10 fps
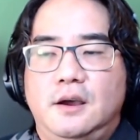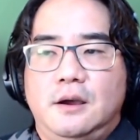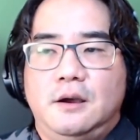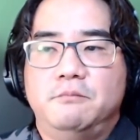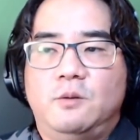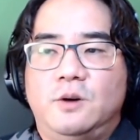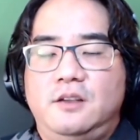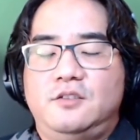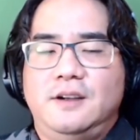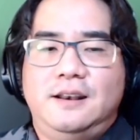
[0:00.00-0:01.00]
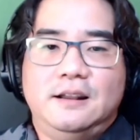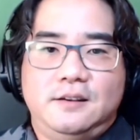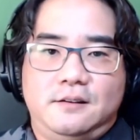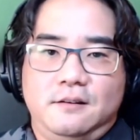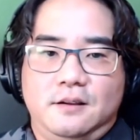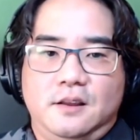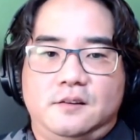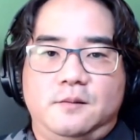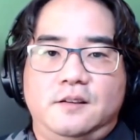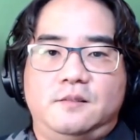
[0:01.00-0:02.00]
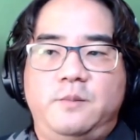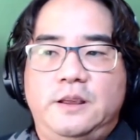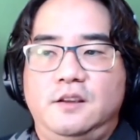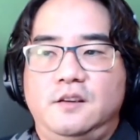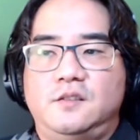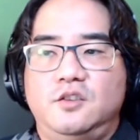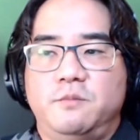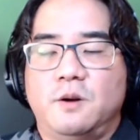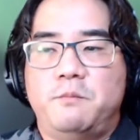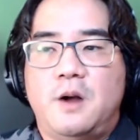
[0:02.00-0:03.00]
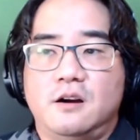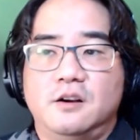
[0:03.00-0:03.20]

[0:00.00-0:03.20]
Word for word: 私は個人的には、え政治に